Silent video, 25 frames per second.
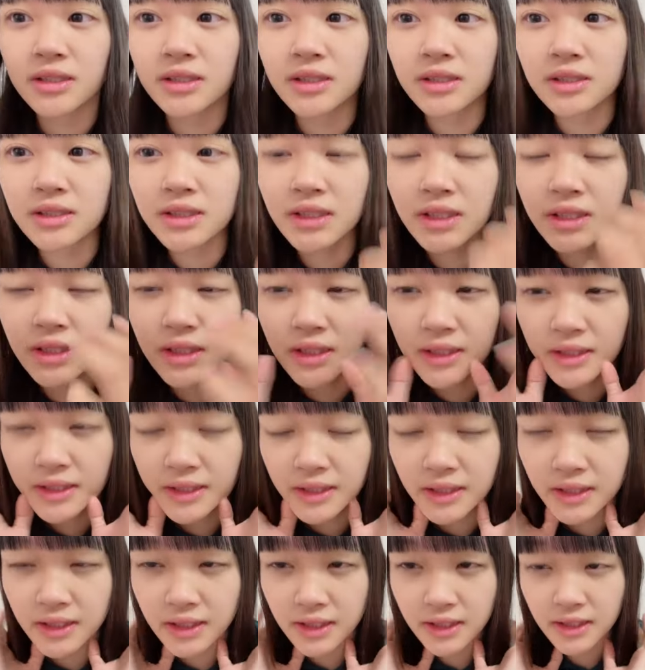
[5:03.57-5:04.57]
盛大に
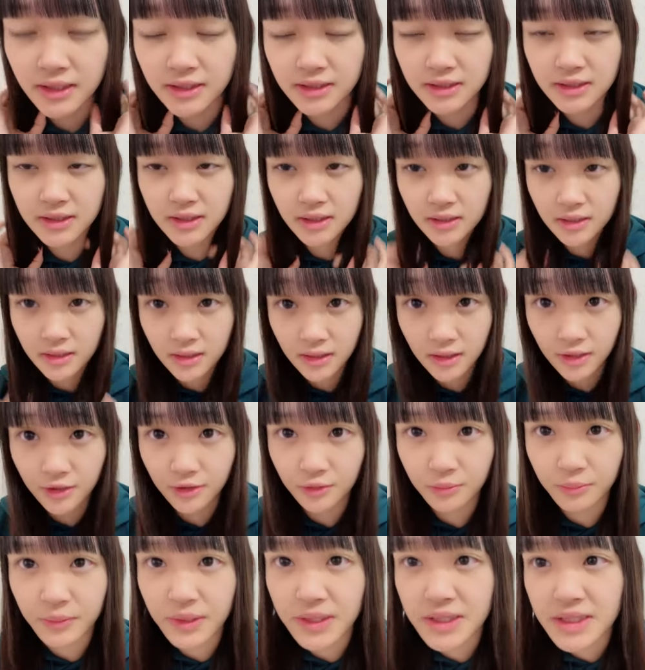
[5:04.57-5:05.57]
やらかしたんだけ
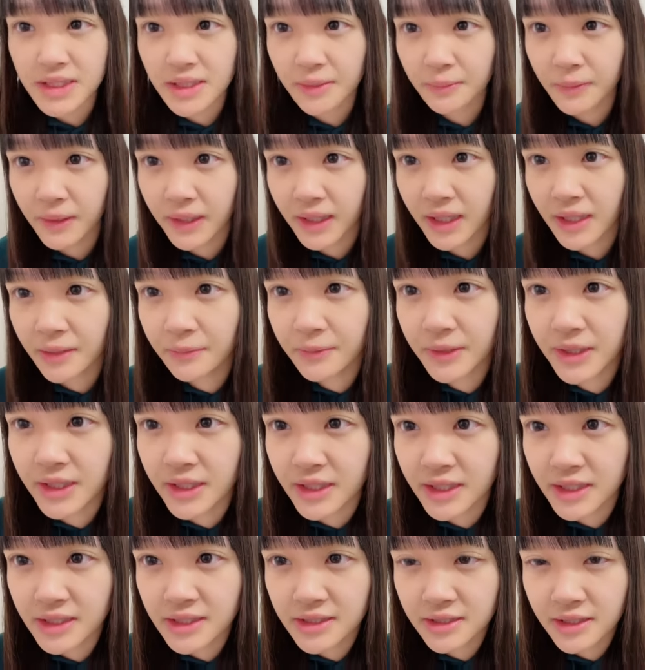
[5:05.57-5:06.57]
どめっちゃ前髪
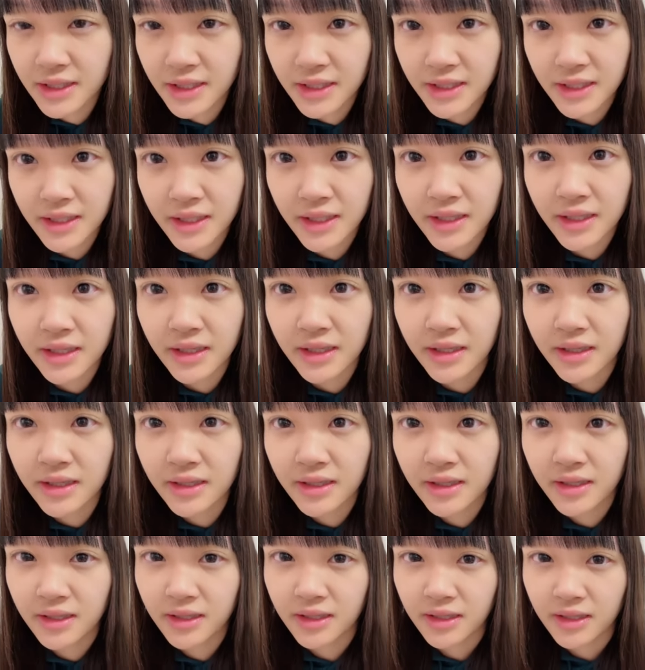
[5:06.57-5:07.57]
切りすぎて
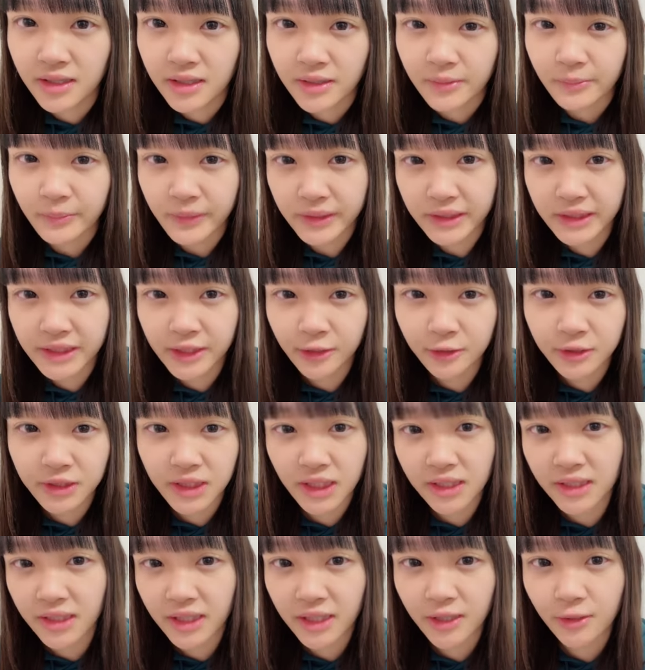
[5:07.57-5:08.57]
めっちゃ
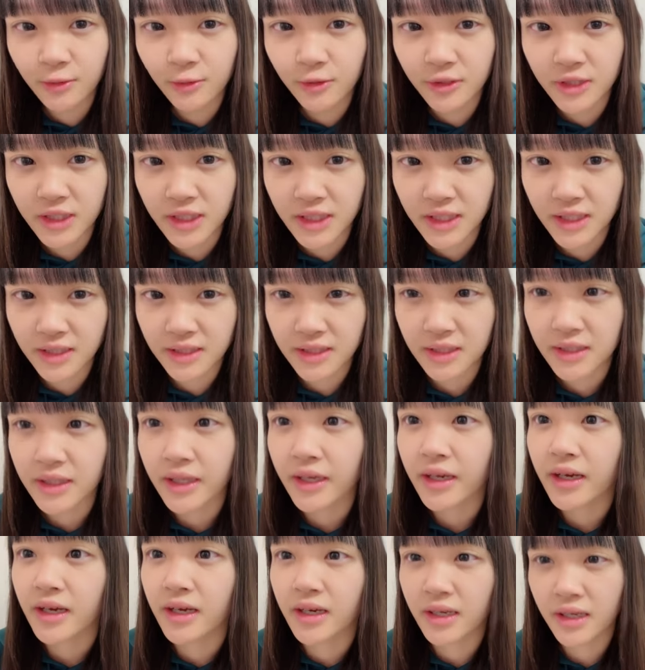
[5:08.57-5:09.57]
幼い子になって
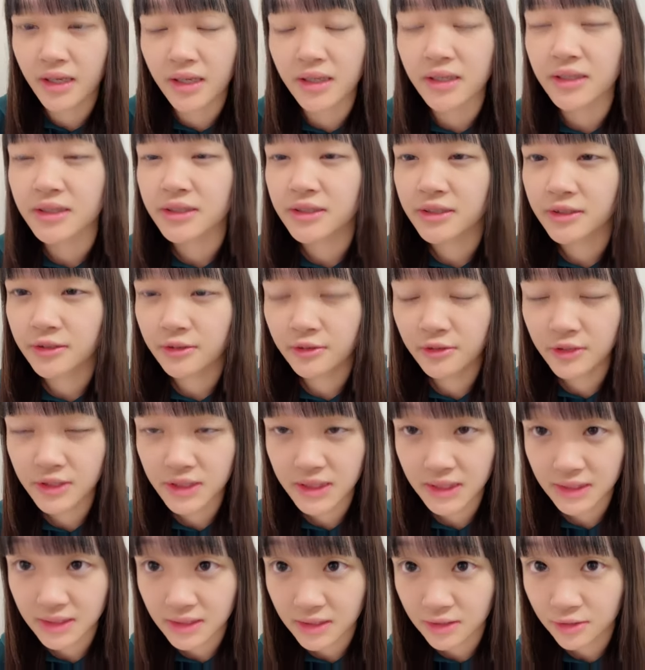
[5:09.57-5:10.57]
たからその
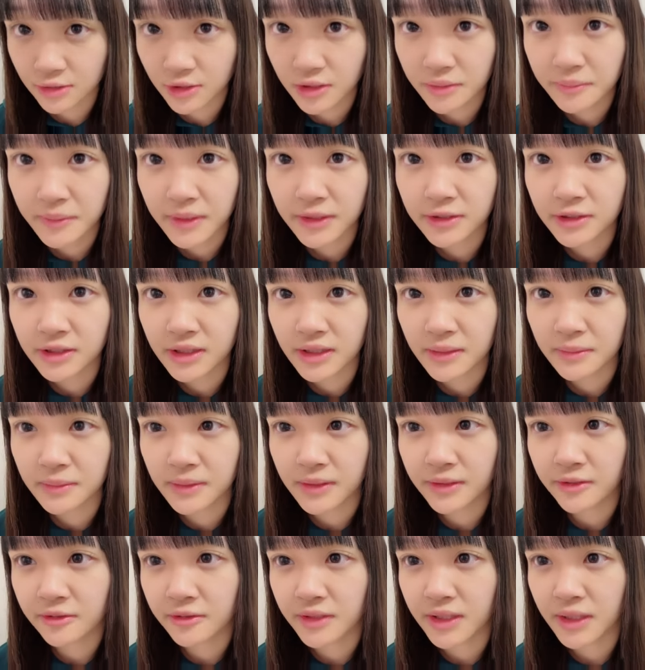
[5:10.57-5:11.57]
写真と今比べ
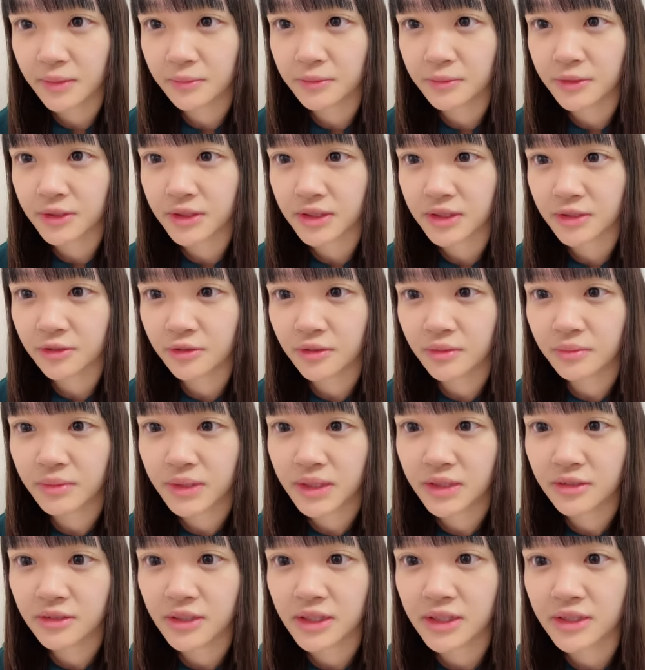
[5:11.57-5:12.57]
ると多分すごいびっ
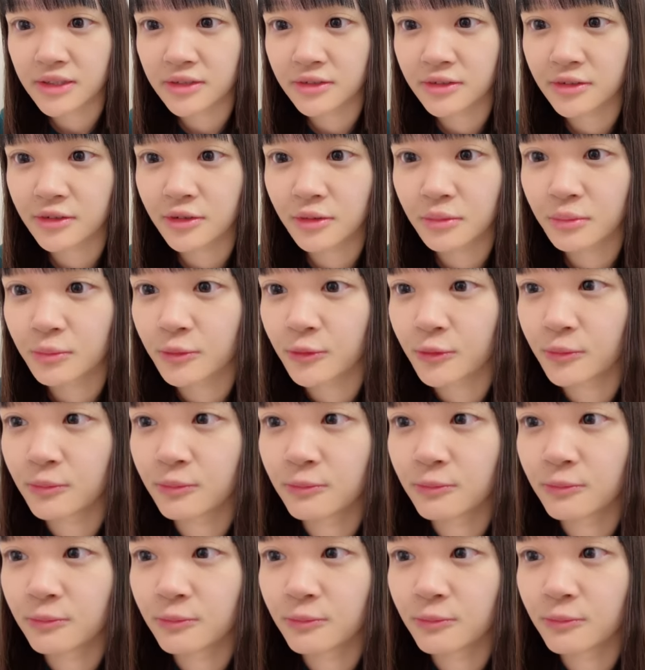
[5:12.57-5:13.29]
くりすると思